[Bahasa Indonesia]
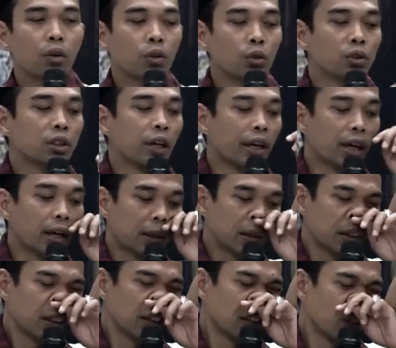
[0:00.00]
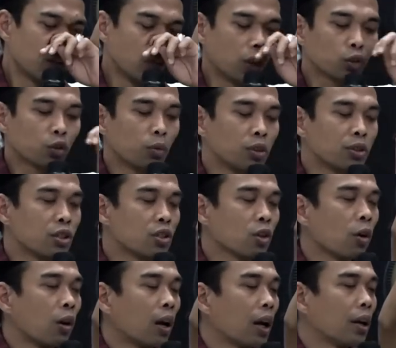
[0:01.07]
guru saya waktu masih
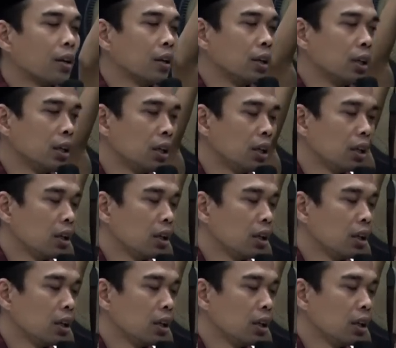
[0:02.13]
sekolah di